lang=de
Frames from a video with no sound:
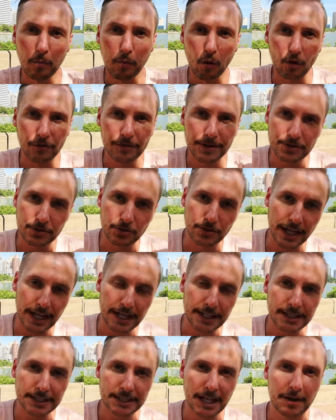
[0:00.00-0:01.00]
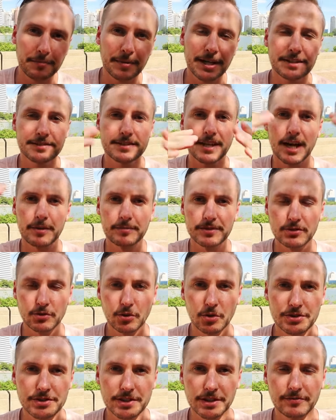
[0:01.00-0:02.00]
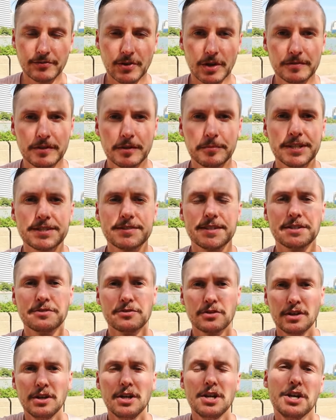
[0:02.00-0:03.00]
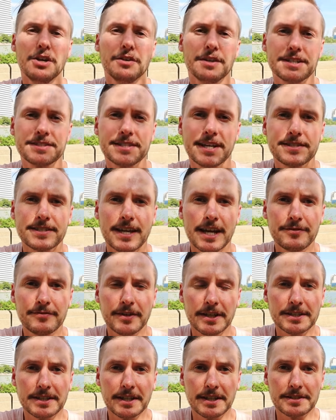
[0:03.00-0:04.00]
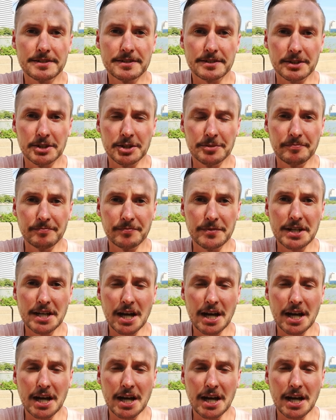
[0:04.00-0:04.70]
professionelleren Kameras, die haben diesen größeren Vollformatsensor und das heißt einfach, dass ähm,